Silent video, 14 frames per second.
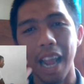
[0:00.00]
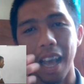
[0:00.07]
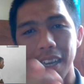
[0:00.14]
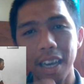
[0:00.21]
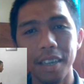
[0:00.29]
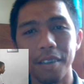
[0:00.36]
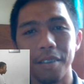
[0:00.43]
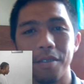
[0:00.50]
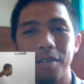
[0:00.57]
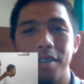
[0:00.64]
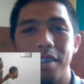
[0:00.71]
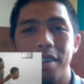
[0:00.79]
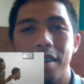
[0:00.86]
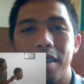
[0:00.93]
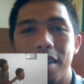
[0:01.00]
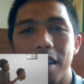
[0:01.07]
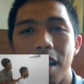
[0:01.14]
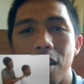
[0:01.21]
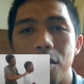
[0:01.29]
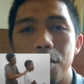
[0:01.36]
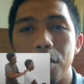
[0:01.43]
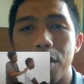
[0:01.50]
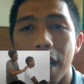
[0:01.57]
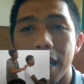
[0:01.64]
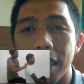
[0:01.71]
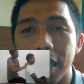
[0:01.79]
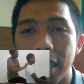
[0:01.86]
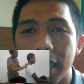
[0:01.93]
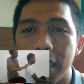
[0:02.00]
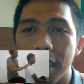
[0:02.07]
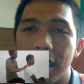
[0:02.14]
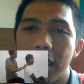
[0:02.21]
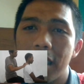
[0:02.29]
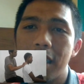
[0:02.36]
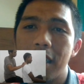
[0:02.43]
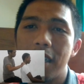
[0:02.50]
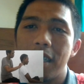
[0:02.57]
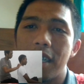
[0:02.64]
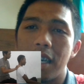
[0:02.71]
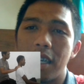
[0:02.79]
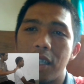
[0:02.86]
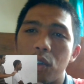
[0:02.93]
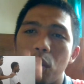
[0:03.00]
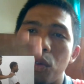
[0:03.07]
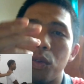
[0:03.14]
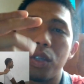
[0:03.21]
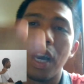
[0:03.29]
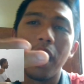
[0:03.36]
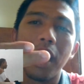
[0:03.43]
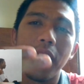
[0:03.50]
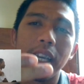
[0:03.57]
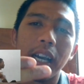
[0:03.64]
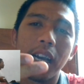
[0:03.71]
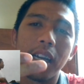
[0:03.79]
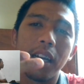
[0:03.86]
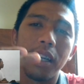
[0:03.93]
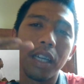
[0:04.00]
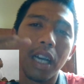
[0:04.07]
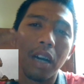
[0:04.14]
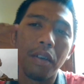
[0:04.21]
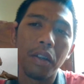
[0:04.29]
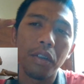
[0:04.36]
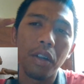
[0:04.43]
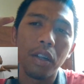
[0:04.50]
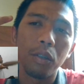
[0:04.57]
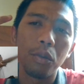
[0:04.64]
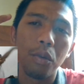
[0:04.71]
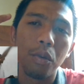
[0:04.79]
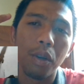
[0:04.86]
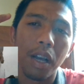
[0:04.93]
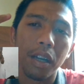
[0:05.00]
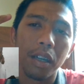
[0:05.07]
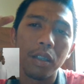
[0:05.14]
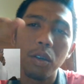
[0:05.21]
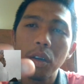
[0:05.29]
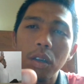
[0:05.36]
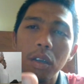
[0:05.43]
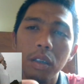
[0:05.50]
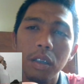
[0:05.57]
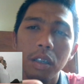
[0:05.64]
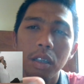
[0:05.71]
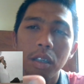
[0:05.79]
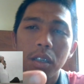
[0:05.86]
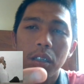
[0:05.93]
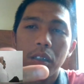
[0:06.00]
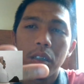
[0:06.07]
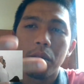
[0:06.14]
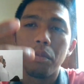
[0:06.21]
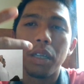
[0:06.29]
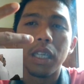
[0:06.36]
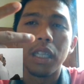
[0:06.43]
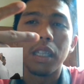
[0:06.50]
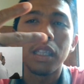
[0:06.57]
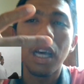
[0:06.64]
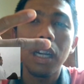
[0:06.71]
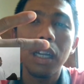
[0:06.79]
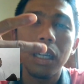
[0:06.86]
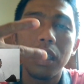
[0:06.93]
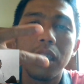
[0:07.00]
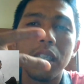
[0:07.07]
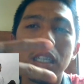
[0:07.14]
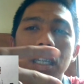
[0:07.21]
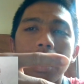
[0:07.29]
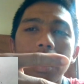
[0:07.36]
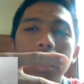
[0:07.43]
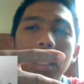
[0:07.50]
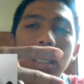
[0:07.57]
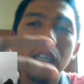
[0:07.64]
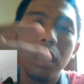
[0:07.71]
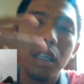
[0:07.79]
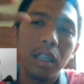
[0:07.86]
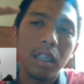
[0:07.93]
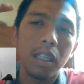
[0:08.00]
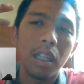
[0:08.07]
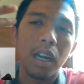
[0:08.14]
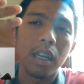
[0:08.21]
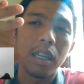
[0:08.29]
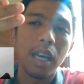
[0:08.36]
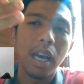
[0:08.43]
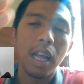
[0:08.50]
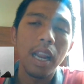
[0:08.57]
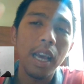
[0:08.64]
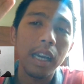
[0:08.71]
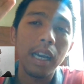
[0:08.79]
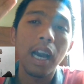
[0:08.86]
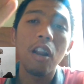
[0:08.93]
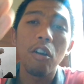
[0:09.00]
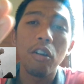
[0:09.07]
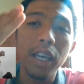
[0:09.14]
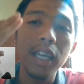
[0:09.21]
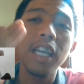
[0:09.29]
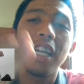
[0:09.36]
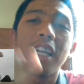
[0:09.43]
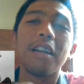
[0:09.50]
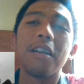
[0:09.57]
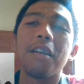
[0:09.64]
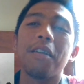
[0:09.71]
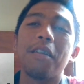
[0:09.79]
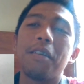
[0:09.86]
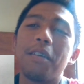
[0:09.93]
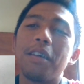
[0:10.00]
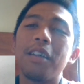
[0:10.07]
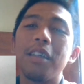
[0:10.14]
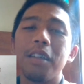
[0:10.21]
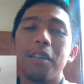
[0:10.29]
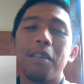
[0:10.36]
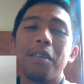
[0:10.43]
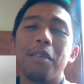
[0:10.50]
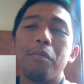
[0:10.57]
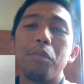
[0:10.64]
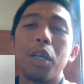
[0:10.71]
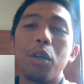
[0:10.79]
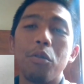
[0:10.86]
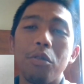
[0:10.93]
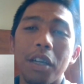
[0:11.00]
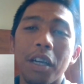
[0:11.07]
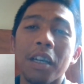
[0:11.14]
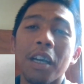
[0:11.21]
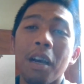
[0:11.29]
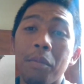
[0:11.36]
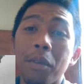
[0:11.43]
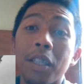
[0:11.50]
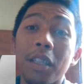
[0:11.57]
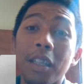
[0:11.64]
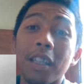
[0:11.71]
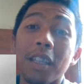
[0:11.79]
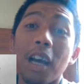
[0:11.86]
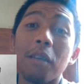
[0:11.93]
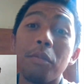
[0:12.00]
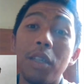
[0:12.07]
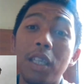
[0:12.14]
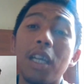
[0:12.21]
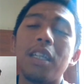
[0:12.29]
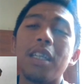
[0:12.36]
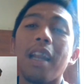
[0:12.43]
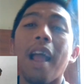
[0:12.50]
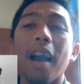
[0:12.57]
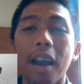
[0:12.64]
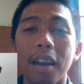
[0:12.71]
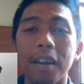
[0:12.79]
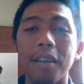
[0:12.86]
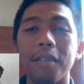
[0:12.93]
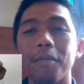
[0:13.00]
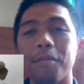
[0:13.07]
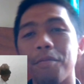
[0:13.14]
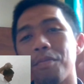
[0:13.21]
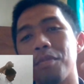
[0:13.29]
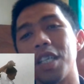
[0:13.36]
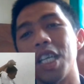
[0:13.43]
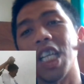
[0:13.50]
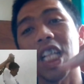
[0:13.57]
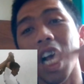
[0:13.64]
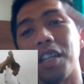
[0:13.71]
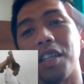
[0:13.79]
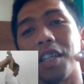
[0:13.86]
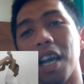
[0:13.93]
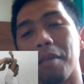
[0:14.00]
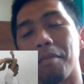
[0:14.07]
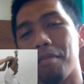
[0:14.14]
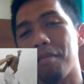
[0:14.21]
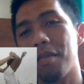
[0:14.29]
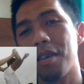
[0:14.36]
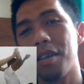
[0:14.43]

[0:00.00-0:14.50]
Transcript: silahkan kalaupun nanti dari saudara yang ada di kawasan Tulungagung Blitar Kediri Trenggalek kalau ingin mengundang kami tentang pijat silahkan kita siap